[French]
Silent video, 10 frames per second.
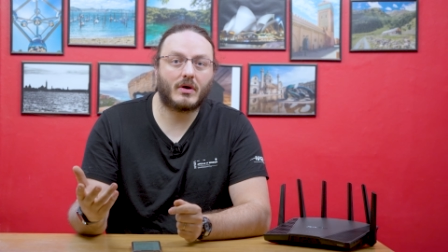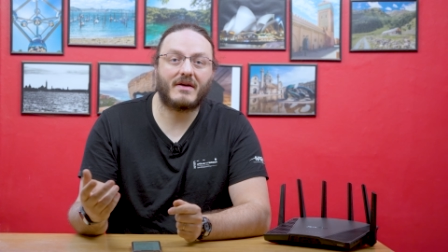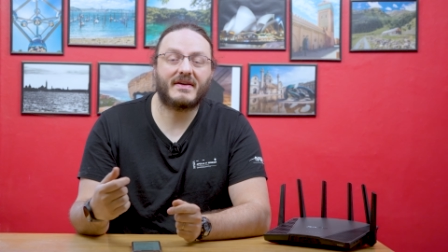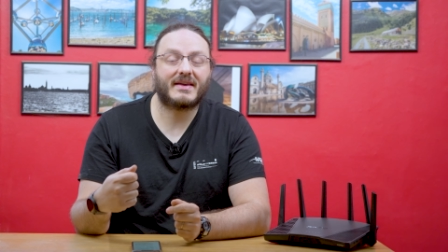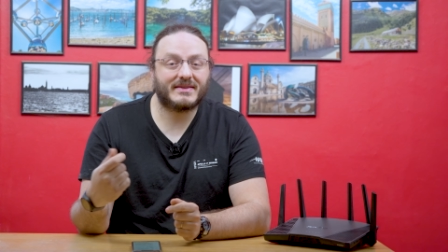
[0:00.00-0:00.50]

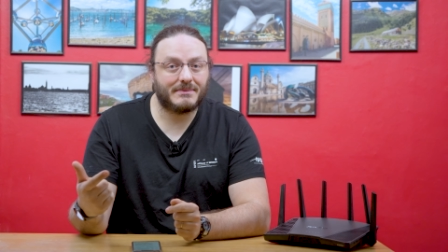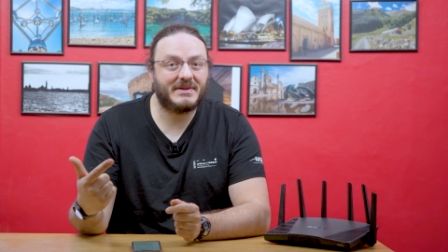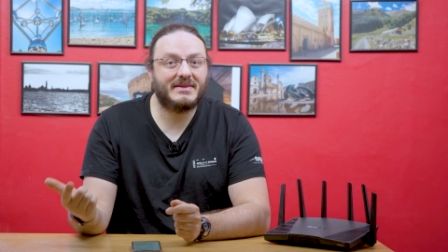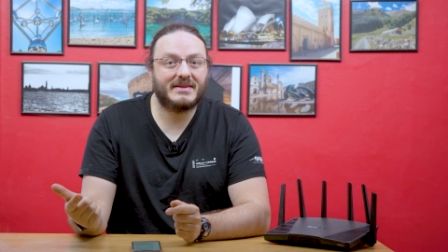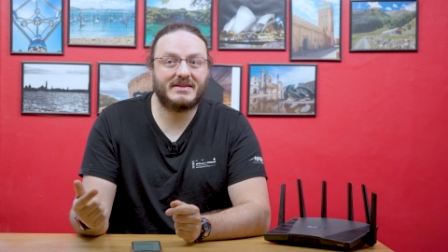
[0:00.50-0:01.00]
avec un
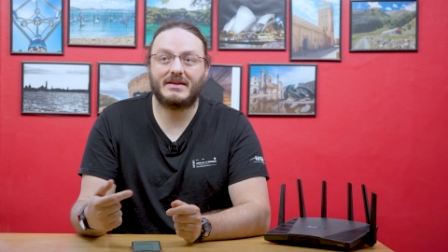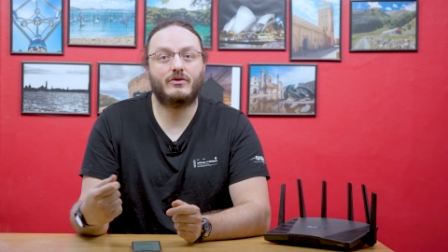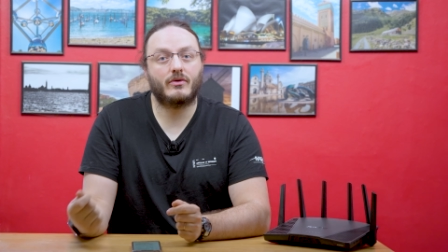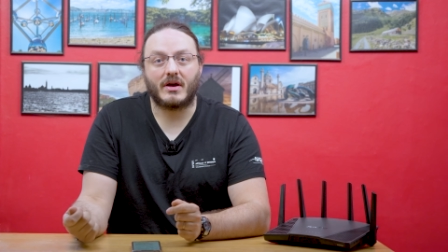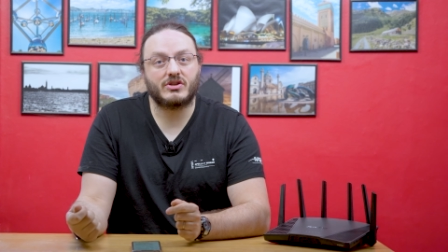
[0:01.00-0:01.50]
débit dédié
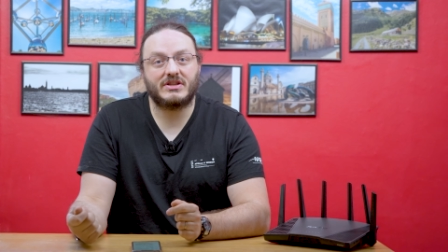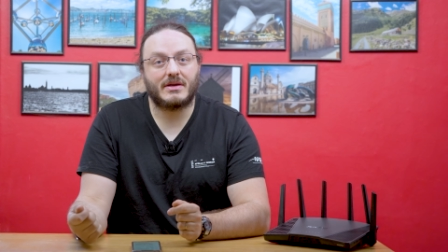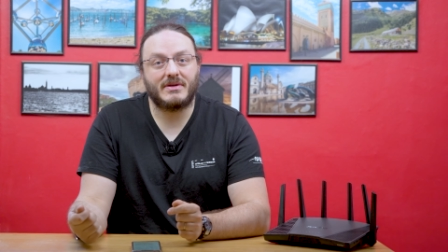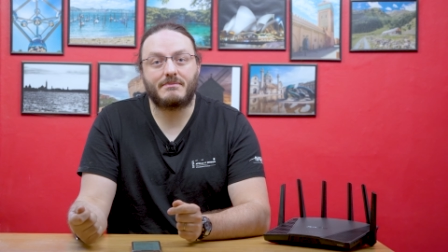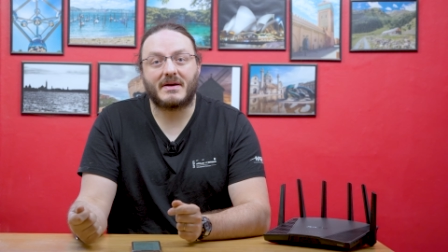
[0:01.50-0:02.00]
de 1
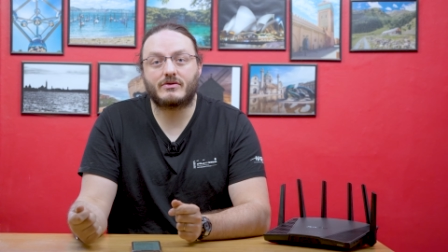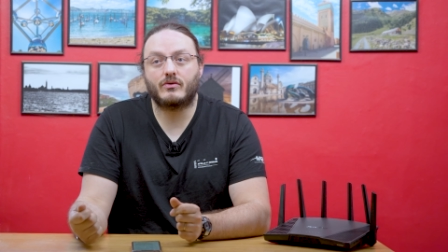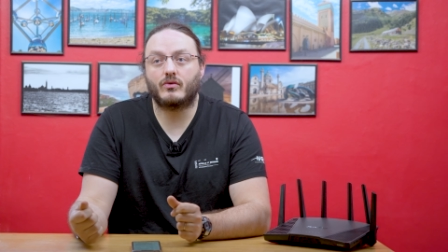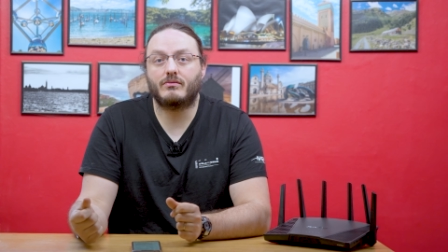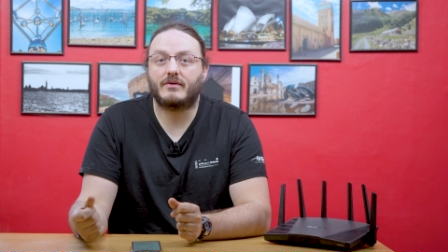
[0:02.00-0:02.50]
gigabit par
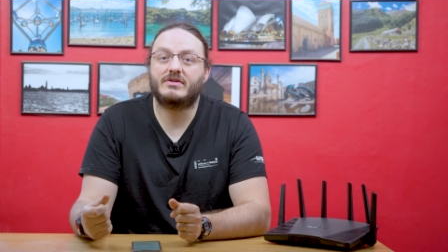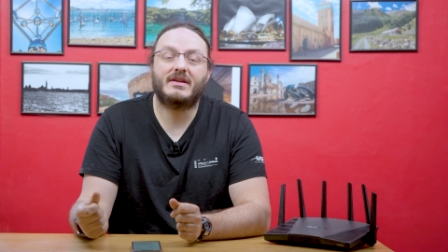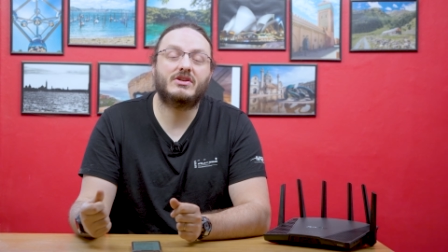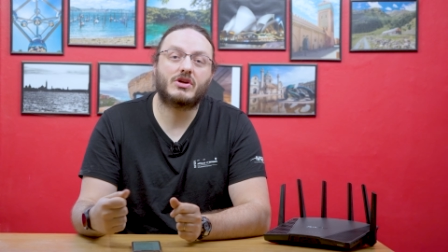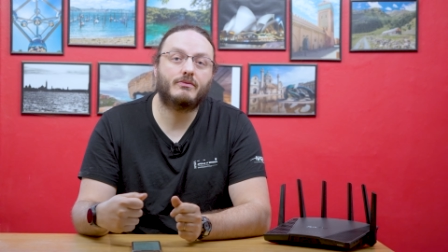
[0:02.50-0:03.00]
seconde, bah, vous allez
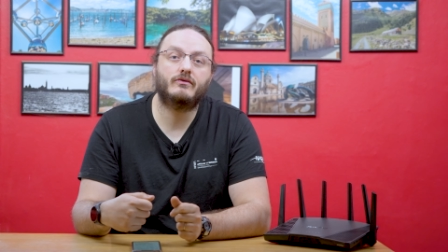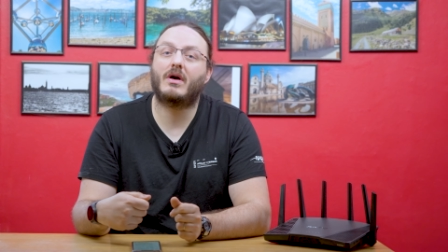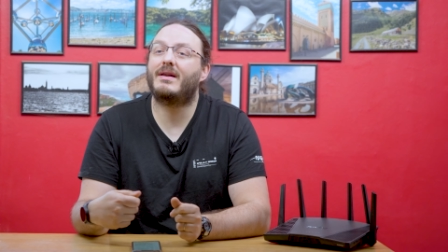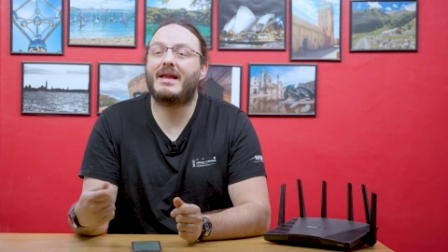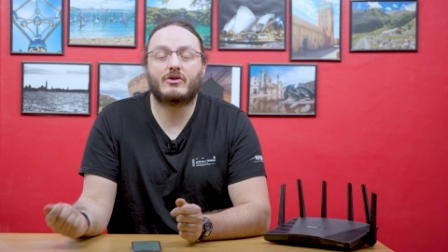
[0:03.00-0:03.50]
déjà
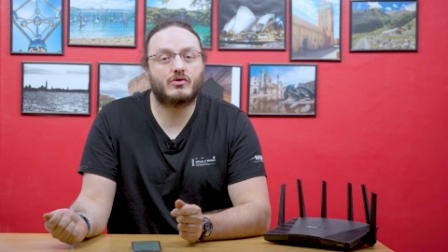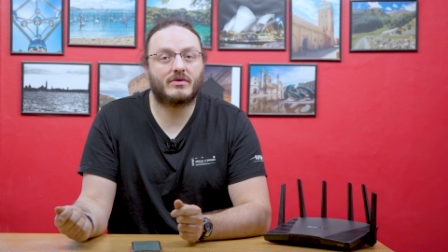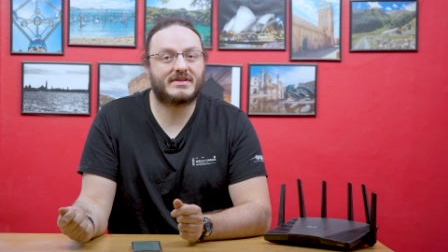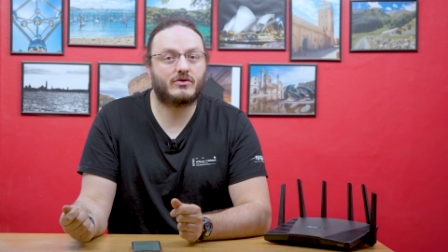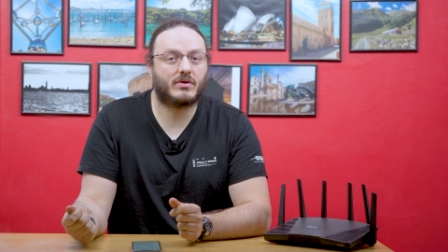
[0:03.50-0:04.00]
pouvoir
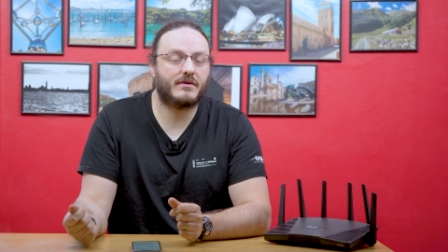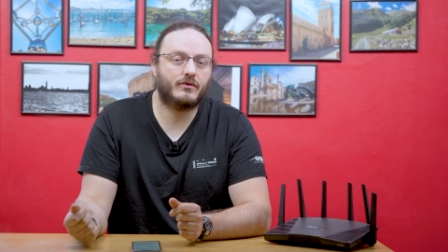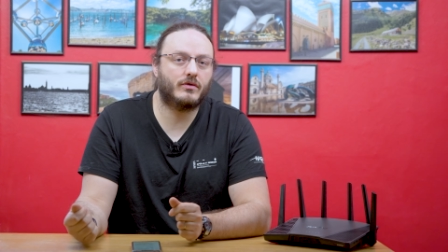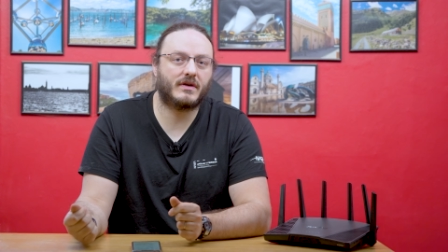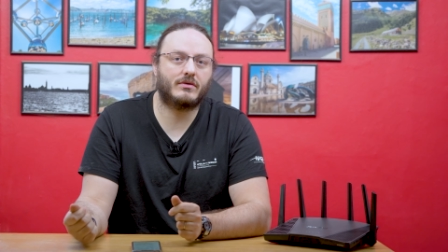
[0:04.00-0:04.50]
largement saturer vos
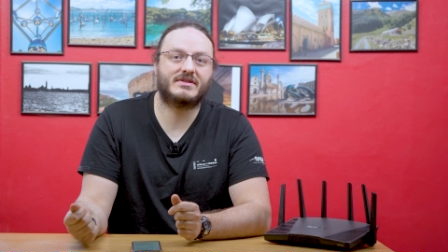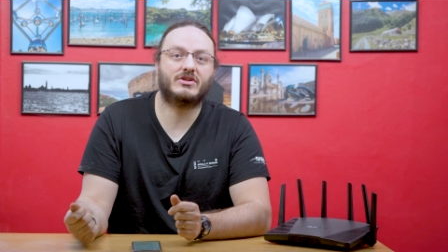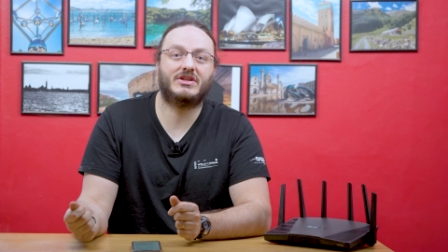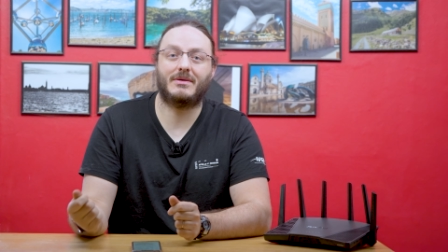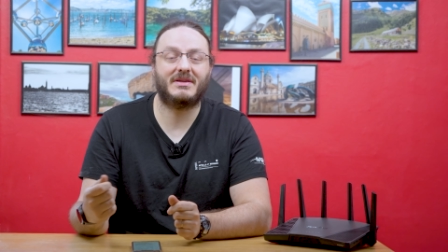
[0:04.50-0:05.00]
2,5
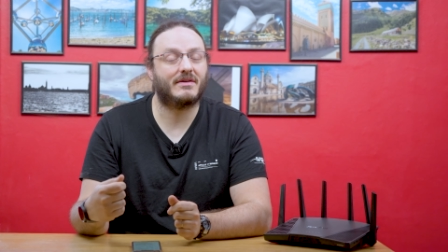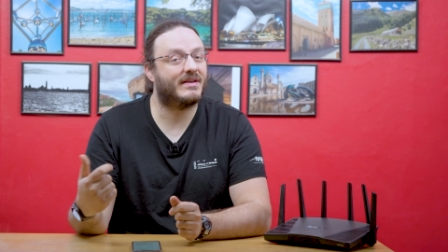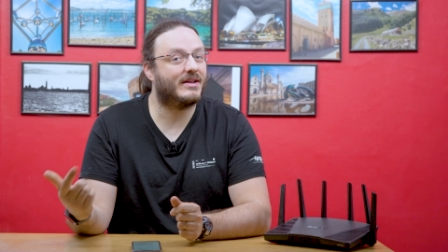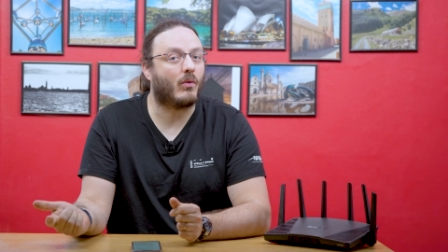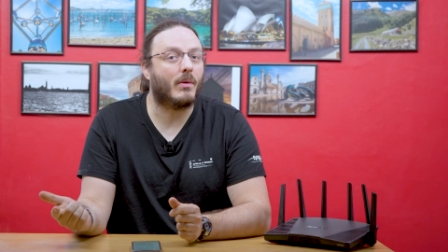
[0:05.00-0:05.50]
gigabits
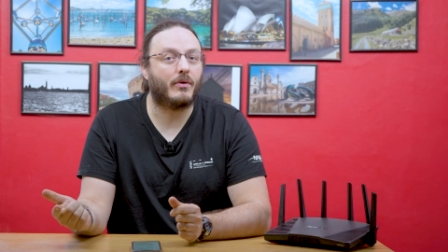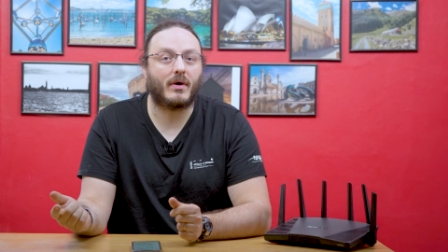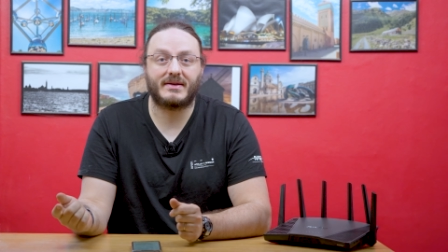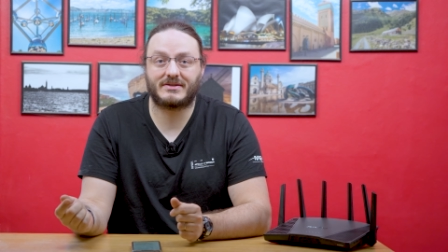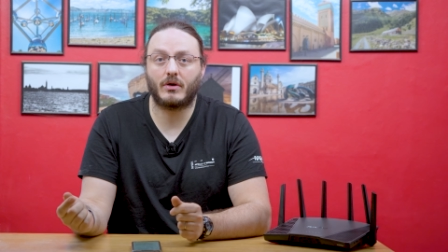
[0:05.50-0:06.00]
avec les trois ports
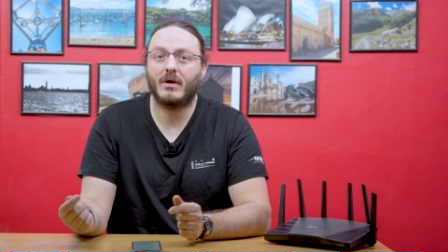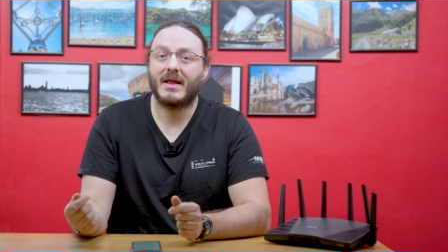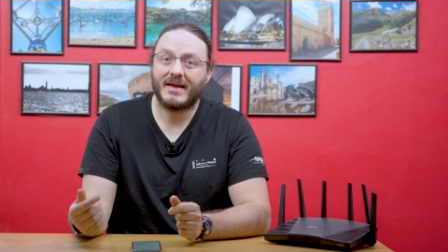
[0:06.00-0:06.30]
restants,